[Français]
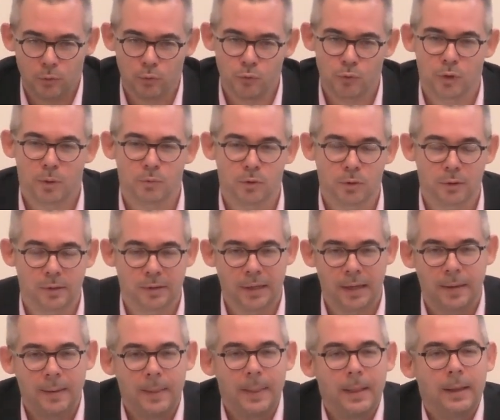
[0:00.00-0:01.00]
Nous sommes en
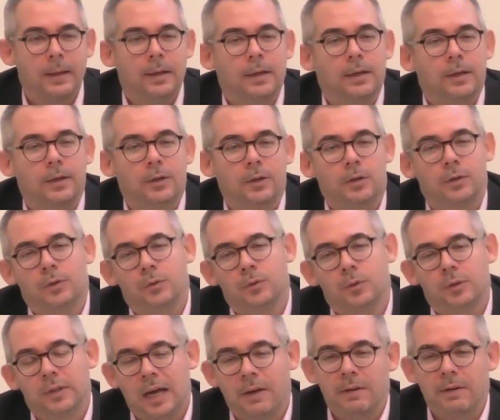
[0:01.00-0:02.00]
train euh, de
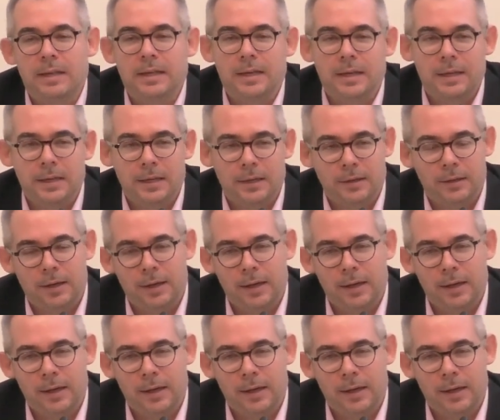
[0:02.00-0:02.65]
travailler euh,